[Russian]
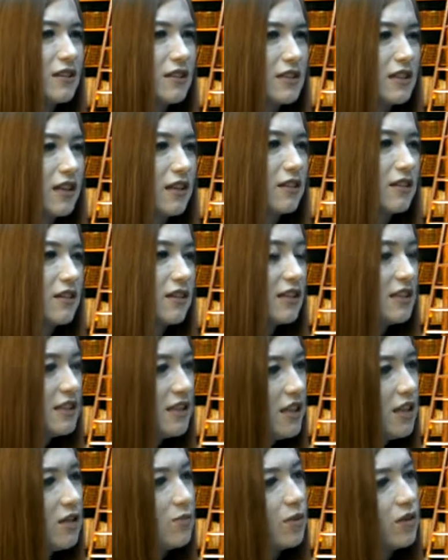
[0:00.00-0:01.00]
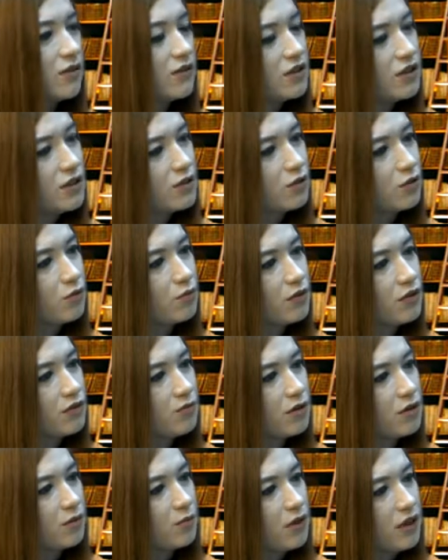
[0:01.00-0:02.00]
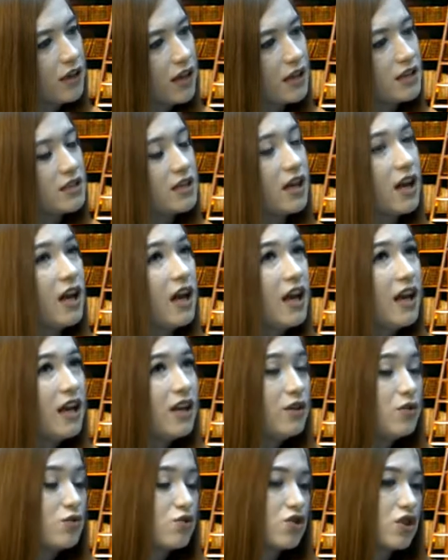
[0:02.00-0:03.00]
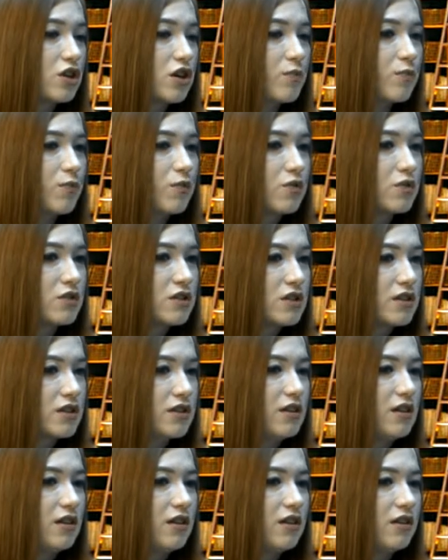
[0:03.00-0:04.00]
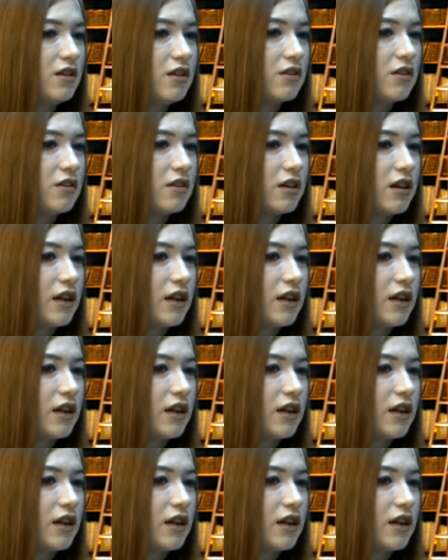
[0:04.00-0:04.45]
иностранных гостей и проводить крупные мероприятия. И уже после э,